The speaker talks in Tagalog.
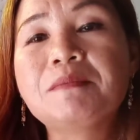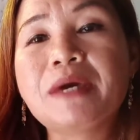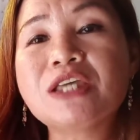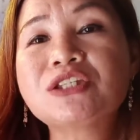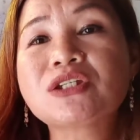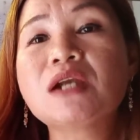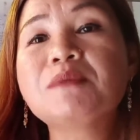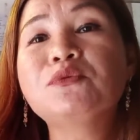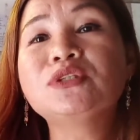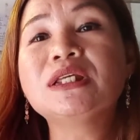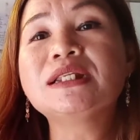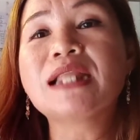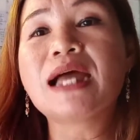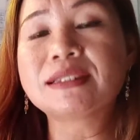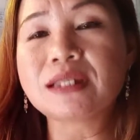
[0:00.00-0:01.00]
may share po
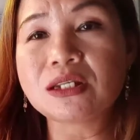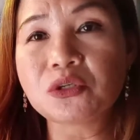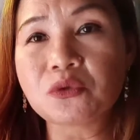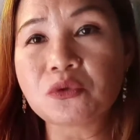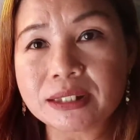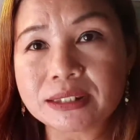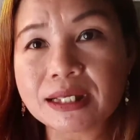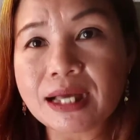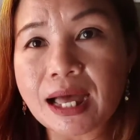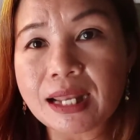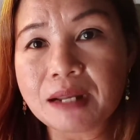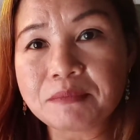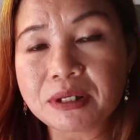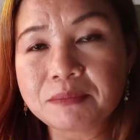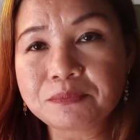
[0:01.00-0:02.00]
din natin yung ating
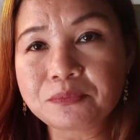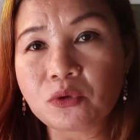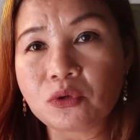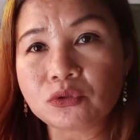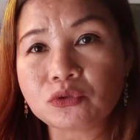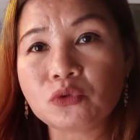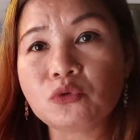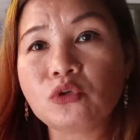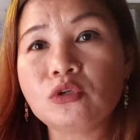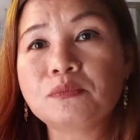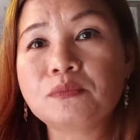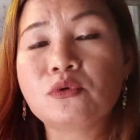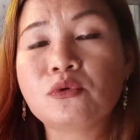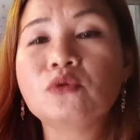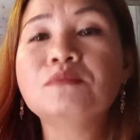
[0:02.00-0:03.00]
kaalaman po tungkol
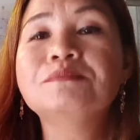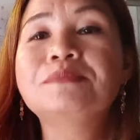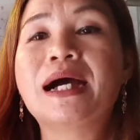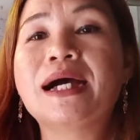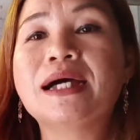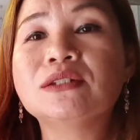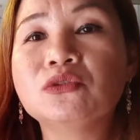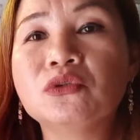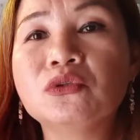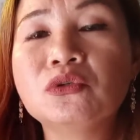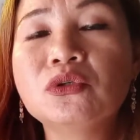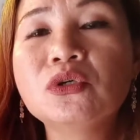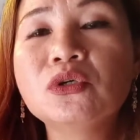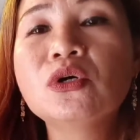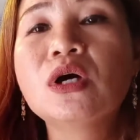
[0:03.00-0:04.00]
po kung paano